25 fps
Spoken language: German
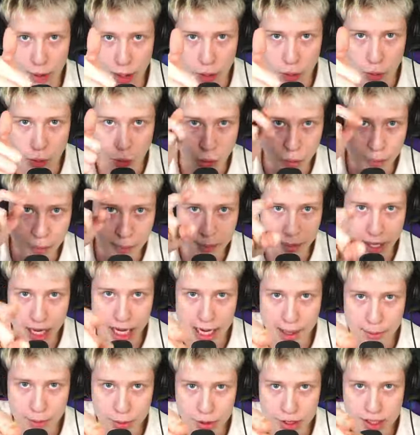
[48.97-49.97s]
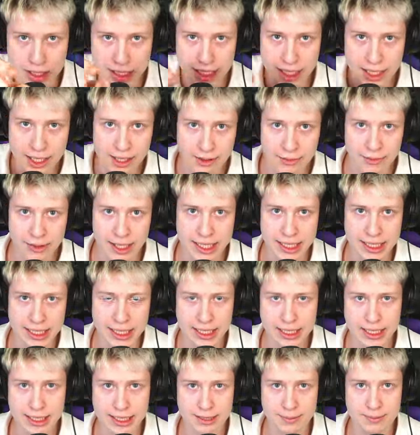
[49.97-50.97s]
nach oben, abonnieren, wenn ihr
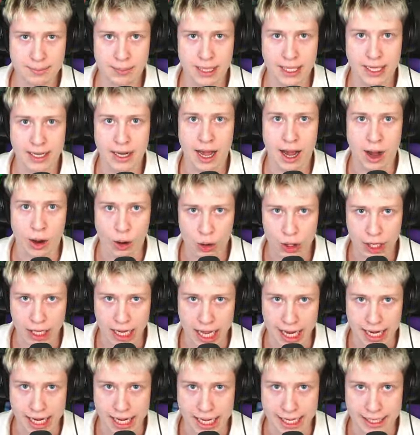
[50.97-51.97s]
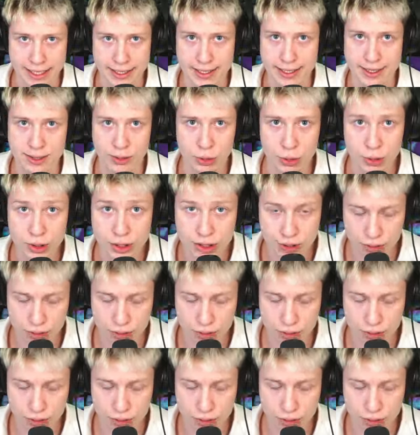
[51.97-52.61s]
diesen Pin auch gerne hättet. Und